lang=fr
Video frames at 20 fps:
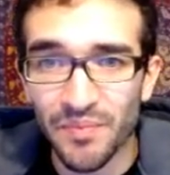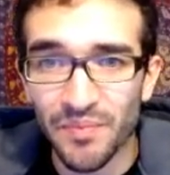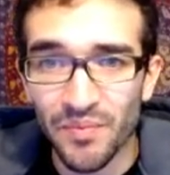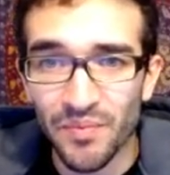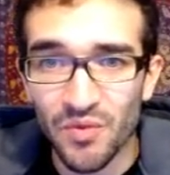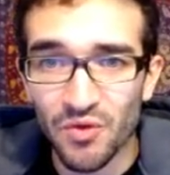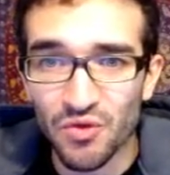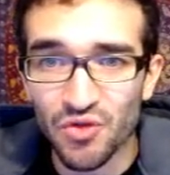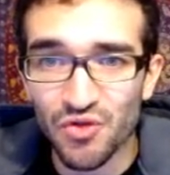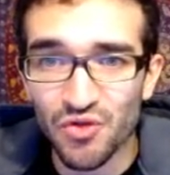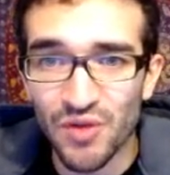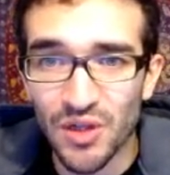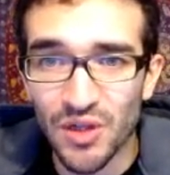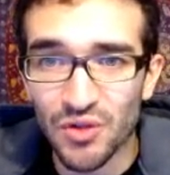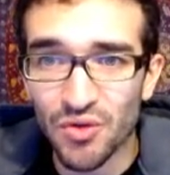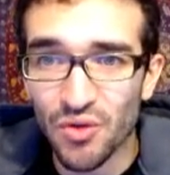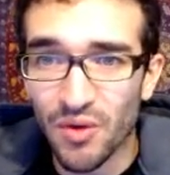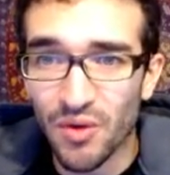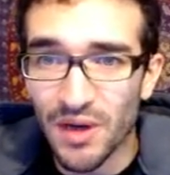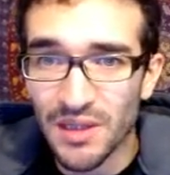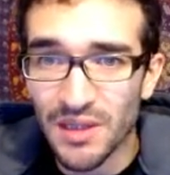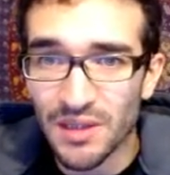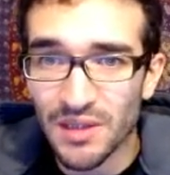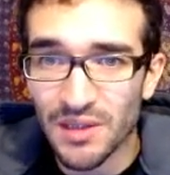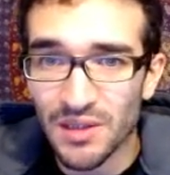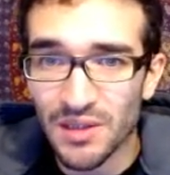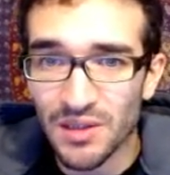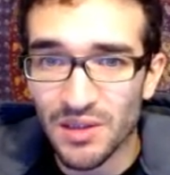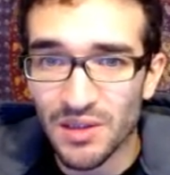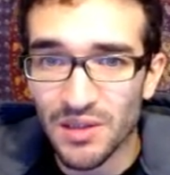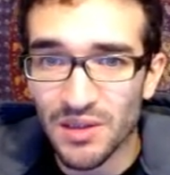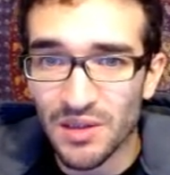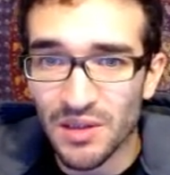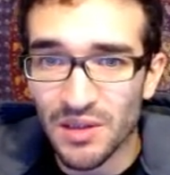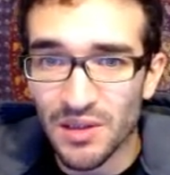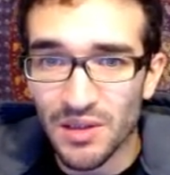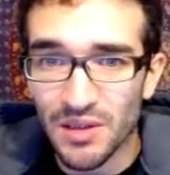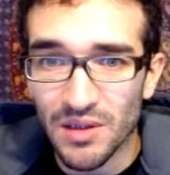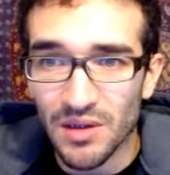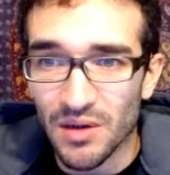Donc tu as deux droites,
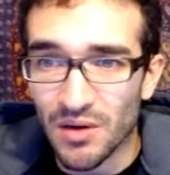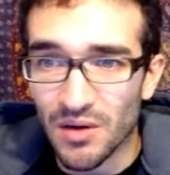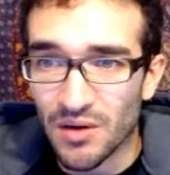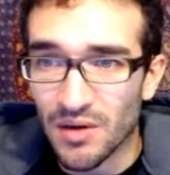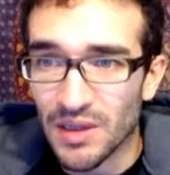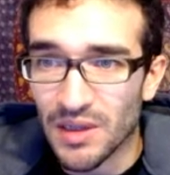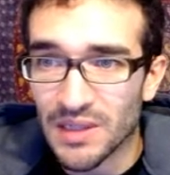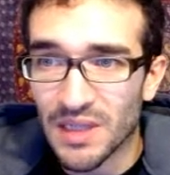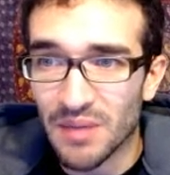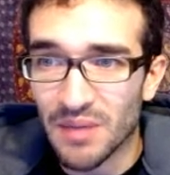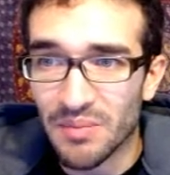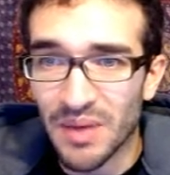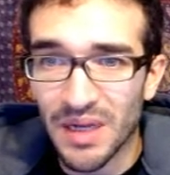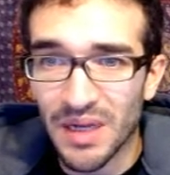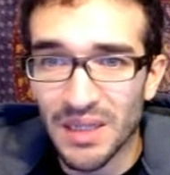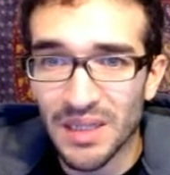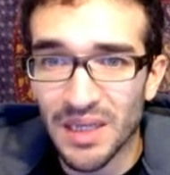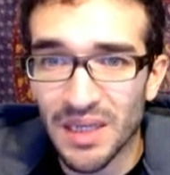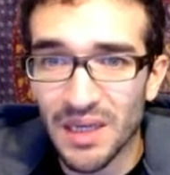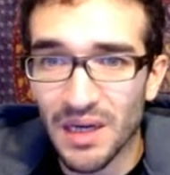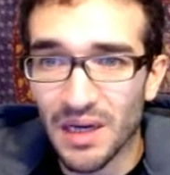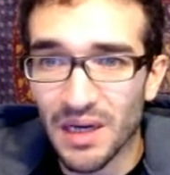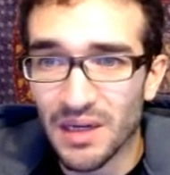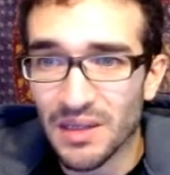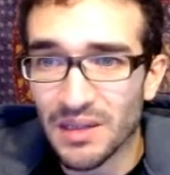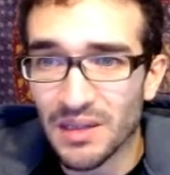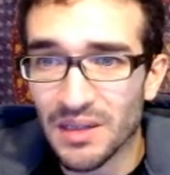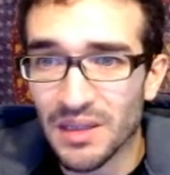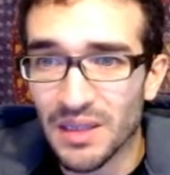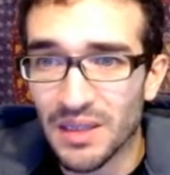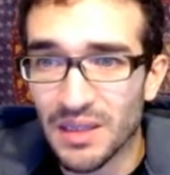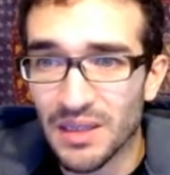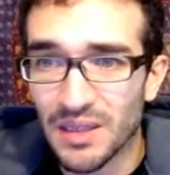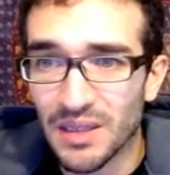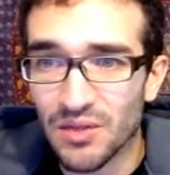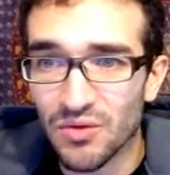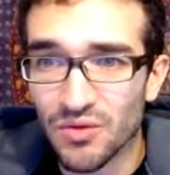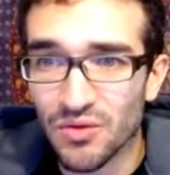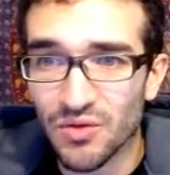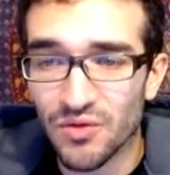euh, elles s'appellent D1 et
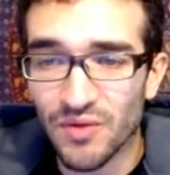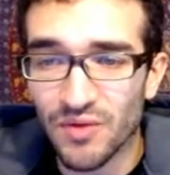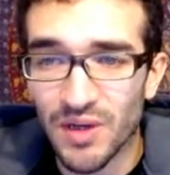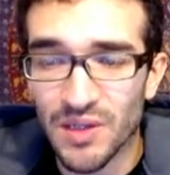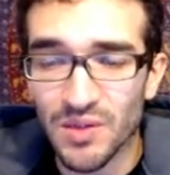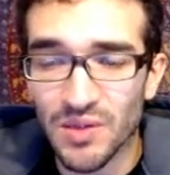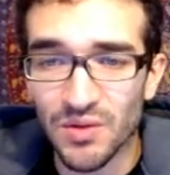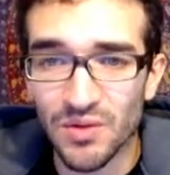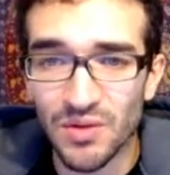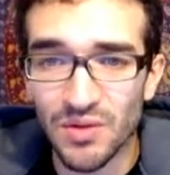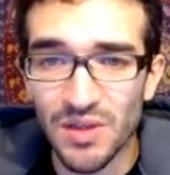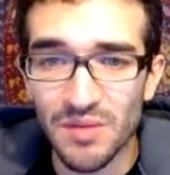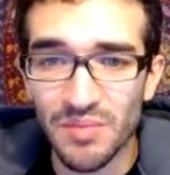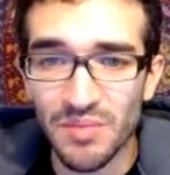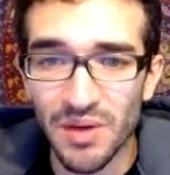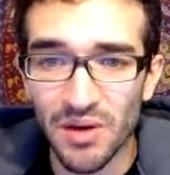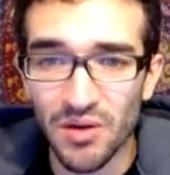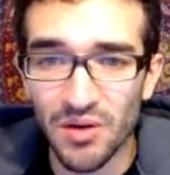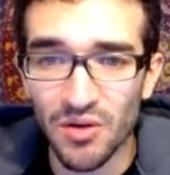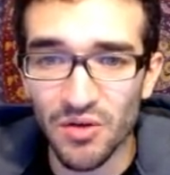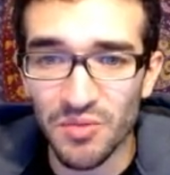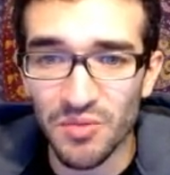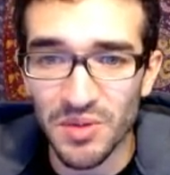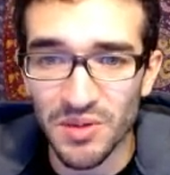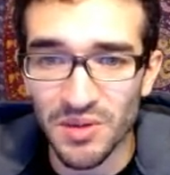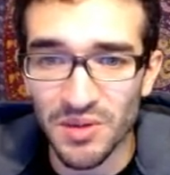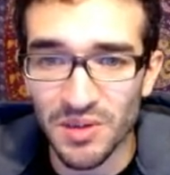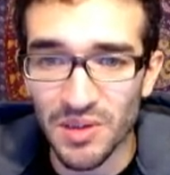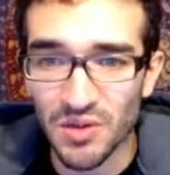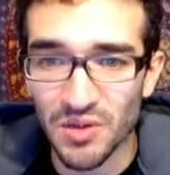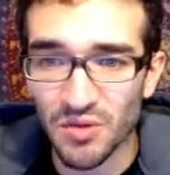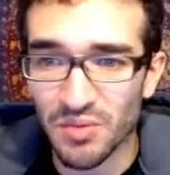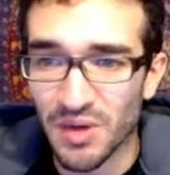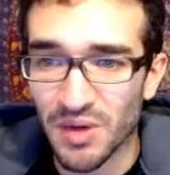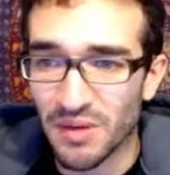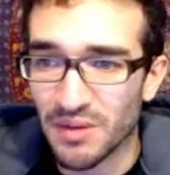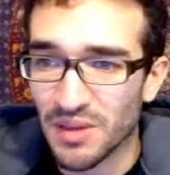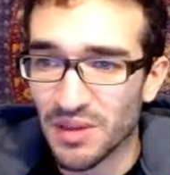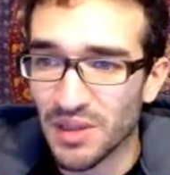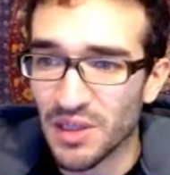D2. Tu vois, elles sont données par leur représentation
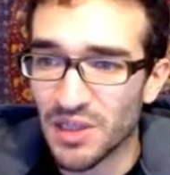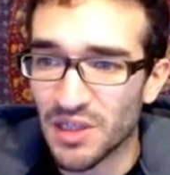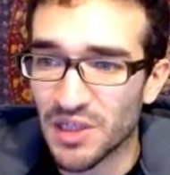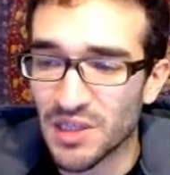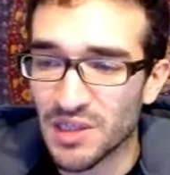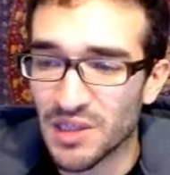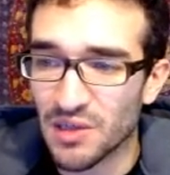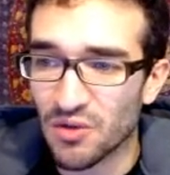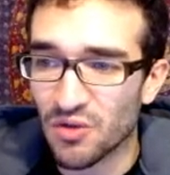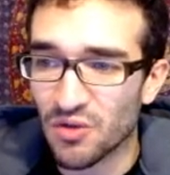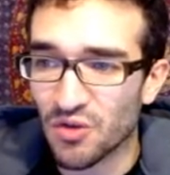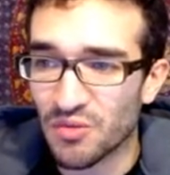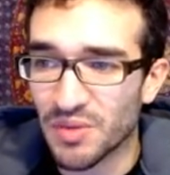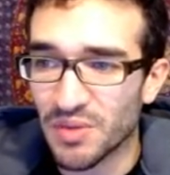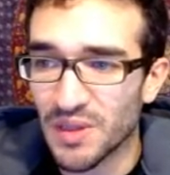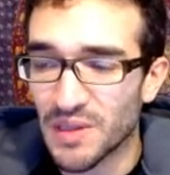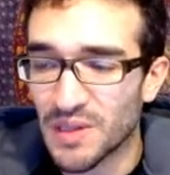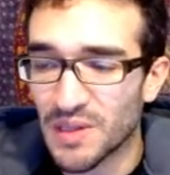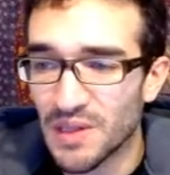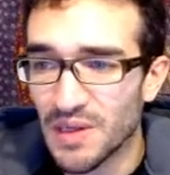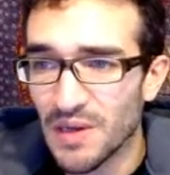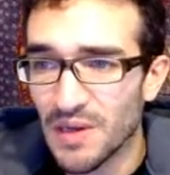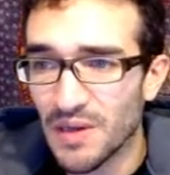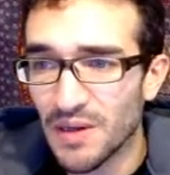paramétrique. J'ai les copié ici.